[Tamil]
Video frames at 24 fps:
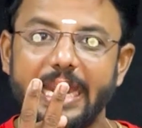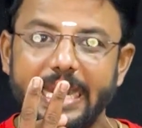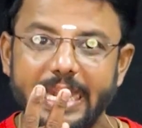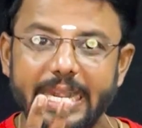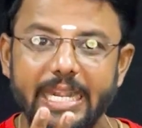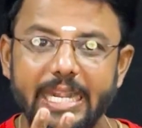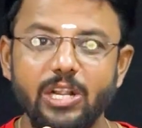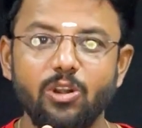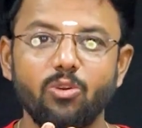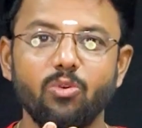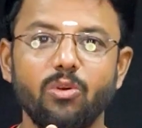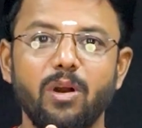
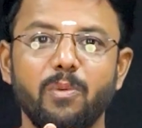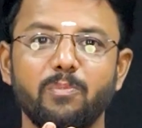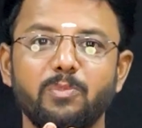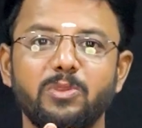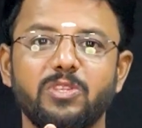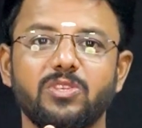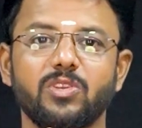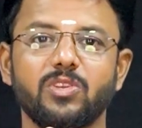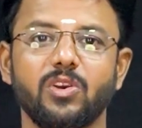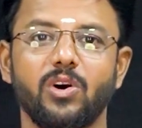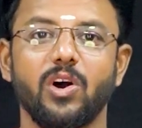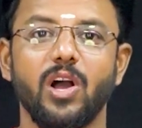ரெண்டு ரூபா
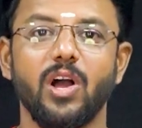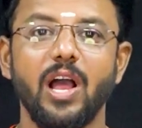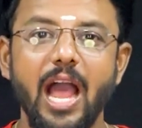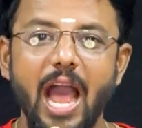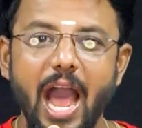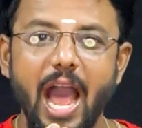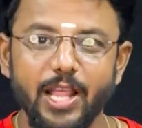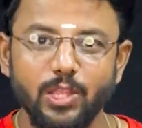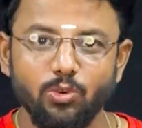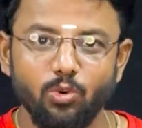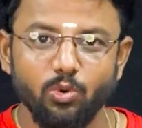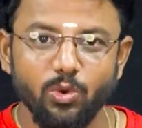மிச்சம்
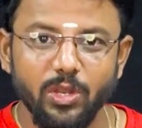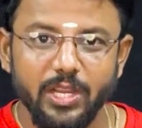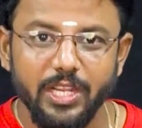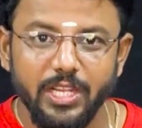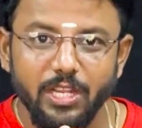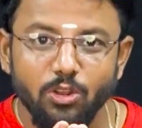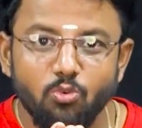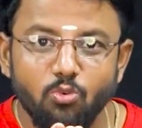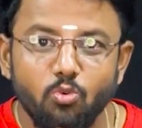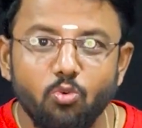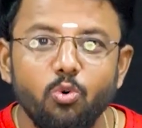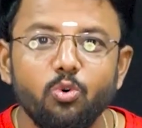அதை
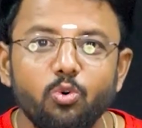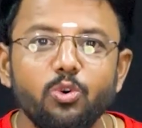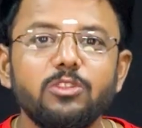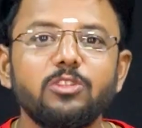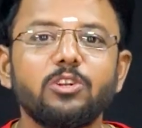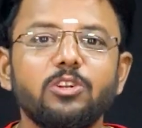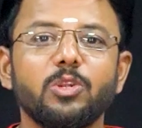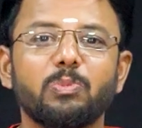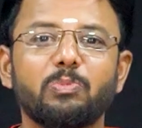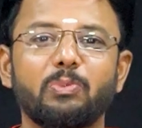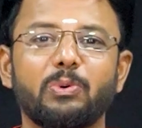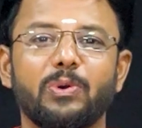உங்ககிட்ட
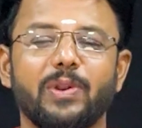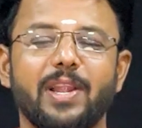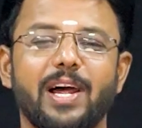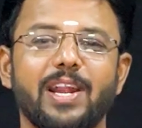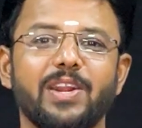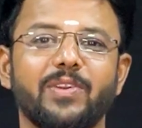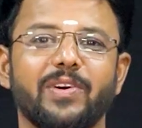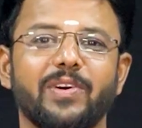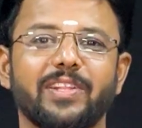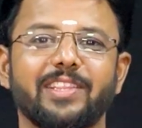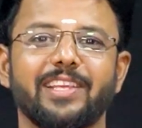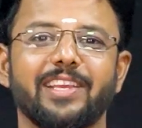கொடுத்துட்டு
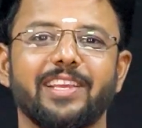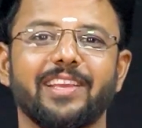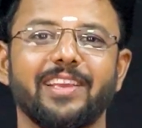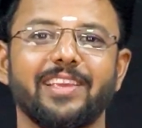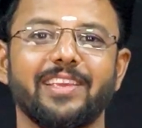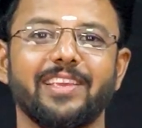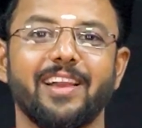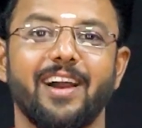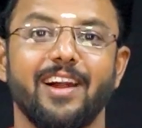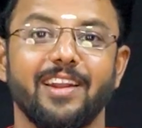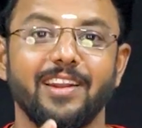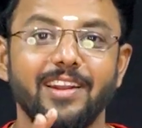போகலான்னு வந்தேங்க
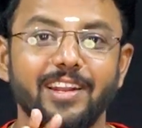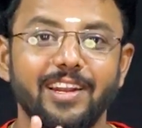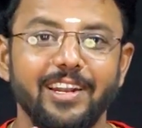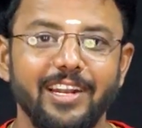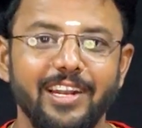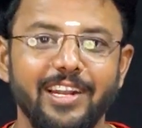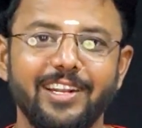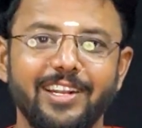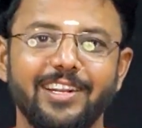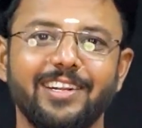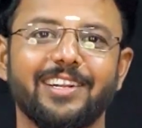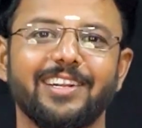ஐயான்னு
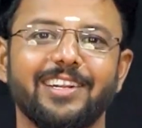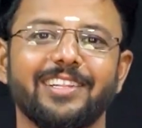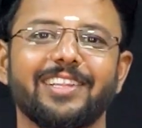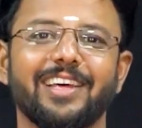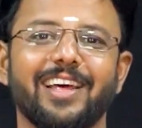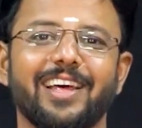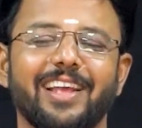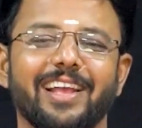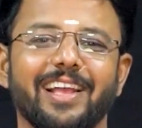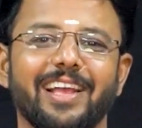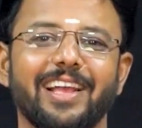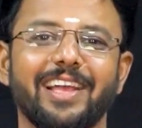நின்றுக்கிட்டு
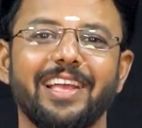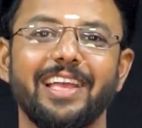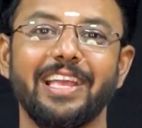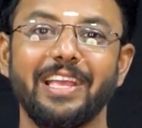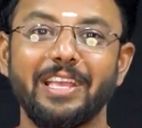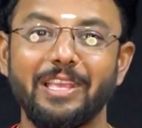இருந்தாராங்க